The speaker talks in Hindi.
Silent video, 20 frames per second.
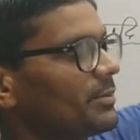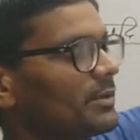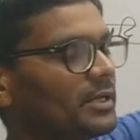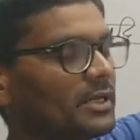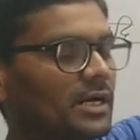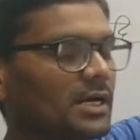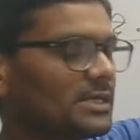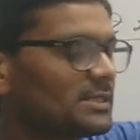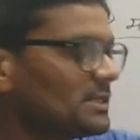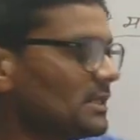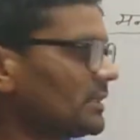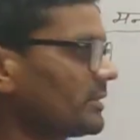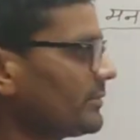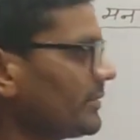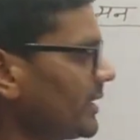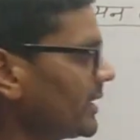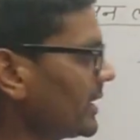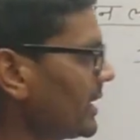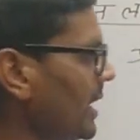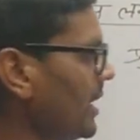पर ये आश्रित
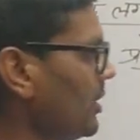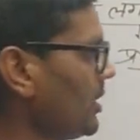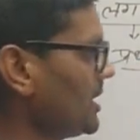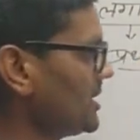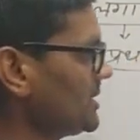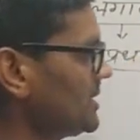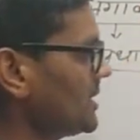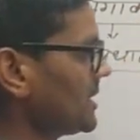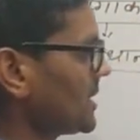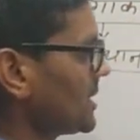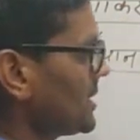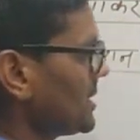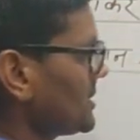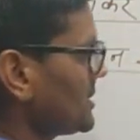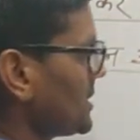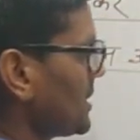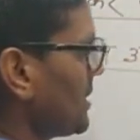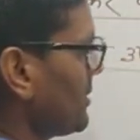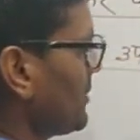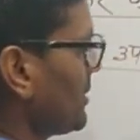वाक्य है ऐसी
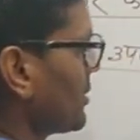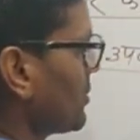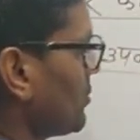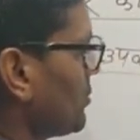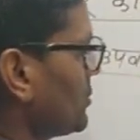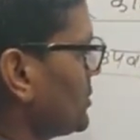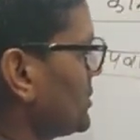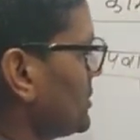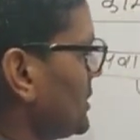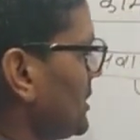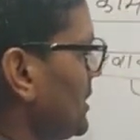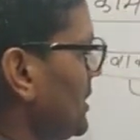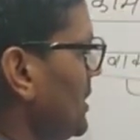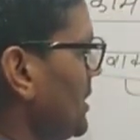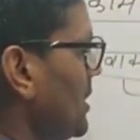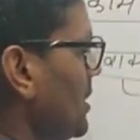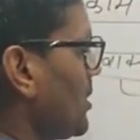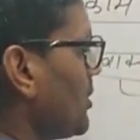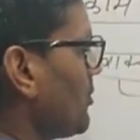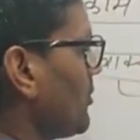कंडीशन हमें कौन से
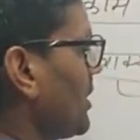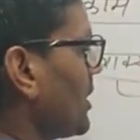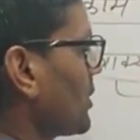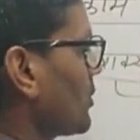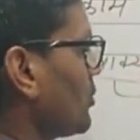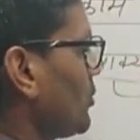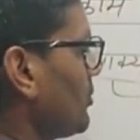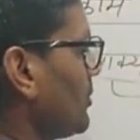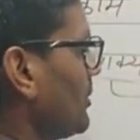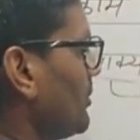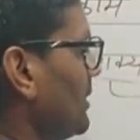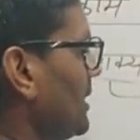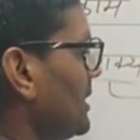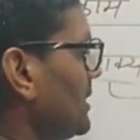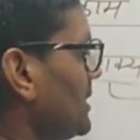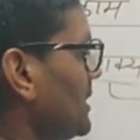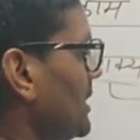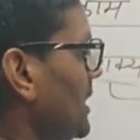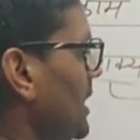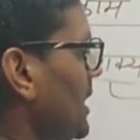वाक्यों में
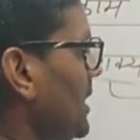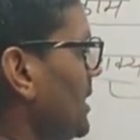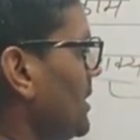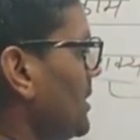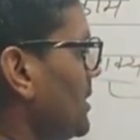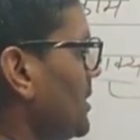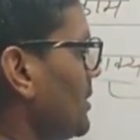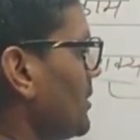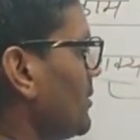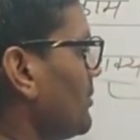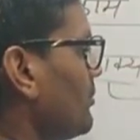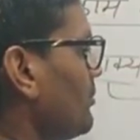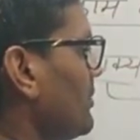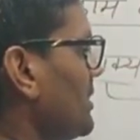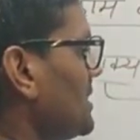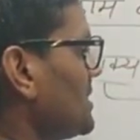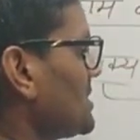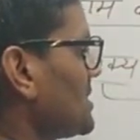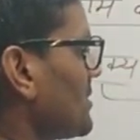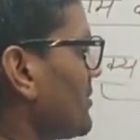मिलती है
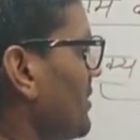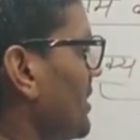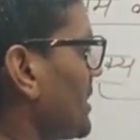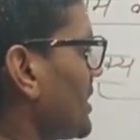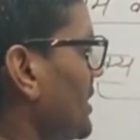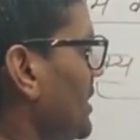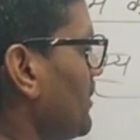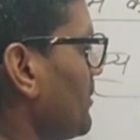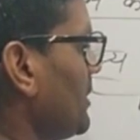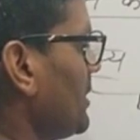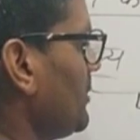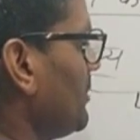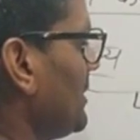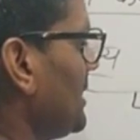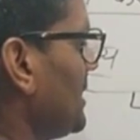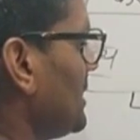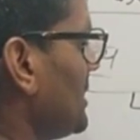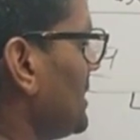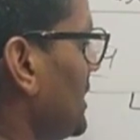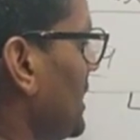मिश्र वाक्य में
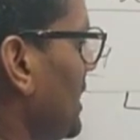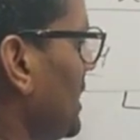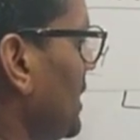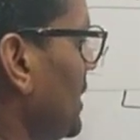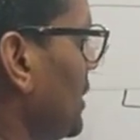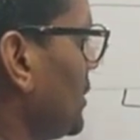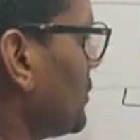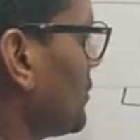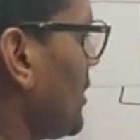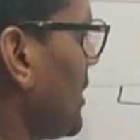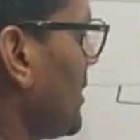मिलती है तो